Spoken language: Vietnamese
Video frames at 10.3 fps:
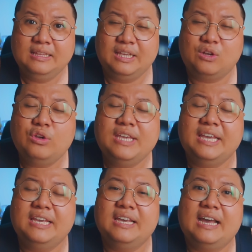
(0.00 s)
thì có
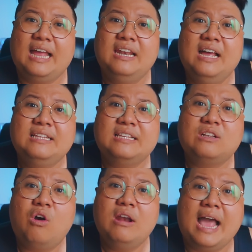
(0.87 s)
gì à, anh lên
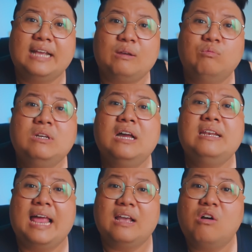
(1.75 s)
coi lại tổng
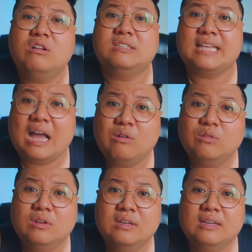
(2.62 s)
kết lại coi làm sao
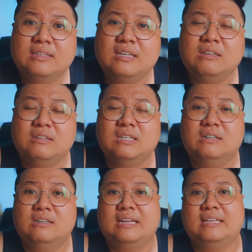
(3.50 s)
chứ thường
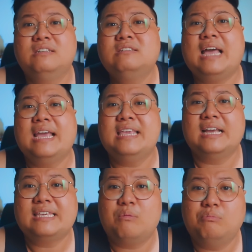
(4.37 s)
thường là trước đây
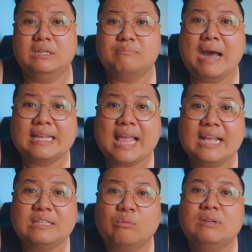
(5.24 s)
vợ chồng mình 3
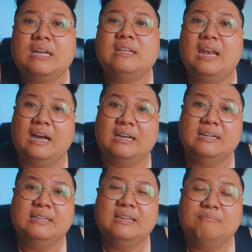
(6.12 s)
tháng tổng kết lần
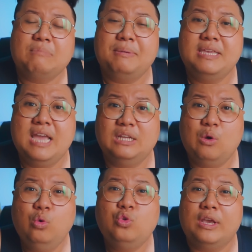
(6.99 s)
mà bây giờ
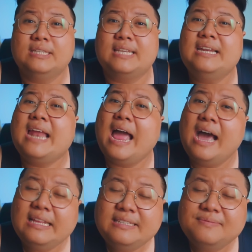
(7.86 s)
đủ chuyện xảy ra
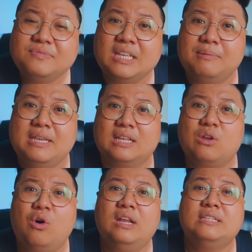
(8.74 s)
hết thì bây giờ
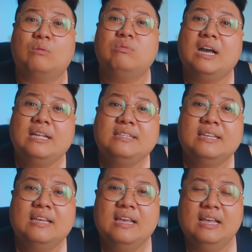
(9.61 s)
thôi lên tổng kết
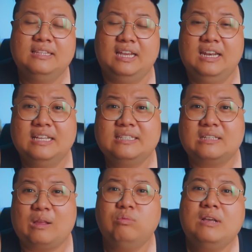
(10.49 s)
thì lên
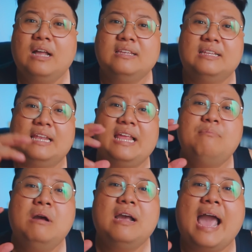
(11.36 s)
tổng kết thì thầy thấy
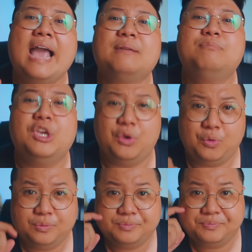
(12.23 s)
mức 200 triệu